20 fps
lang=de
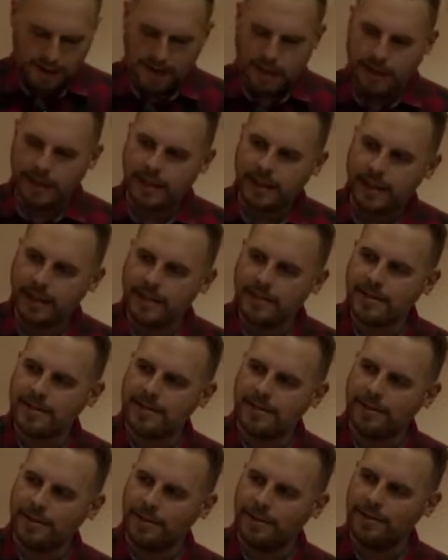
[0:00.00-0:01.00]
In
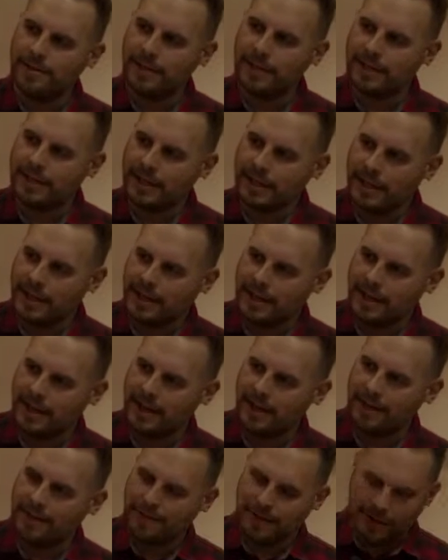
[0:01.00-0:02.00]
Jesus
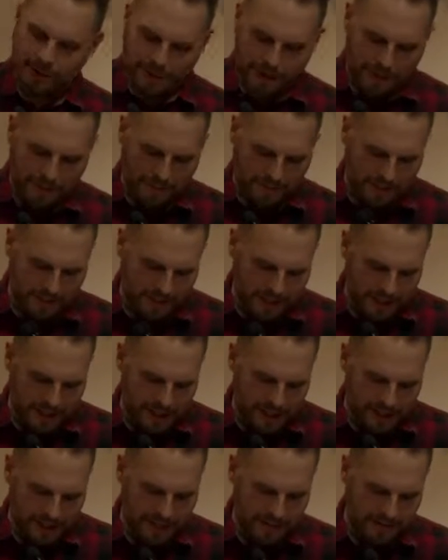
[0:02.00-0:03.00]
umgedrehter, auf den Kopf
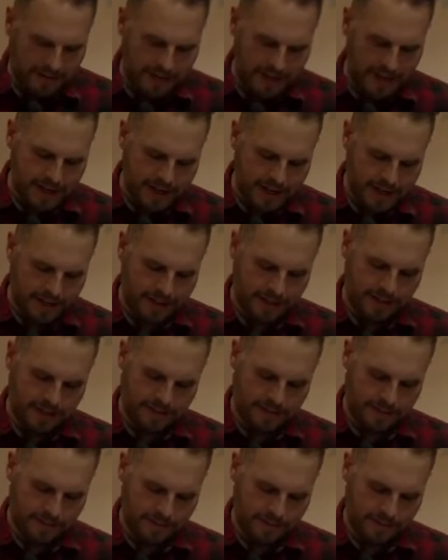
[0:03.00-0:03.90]
gestellter Welt,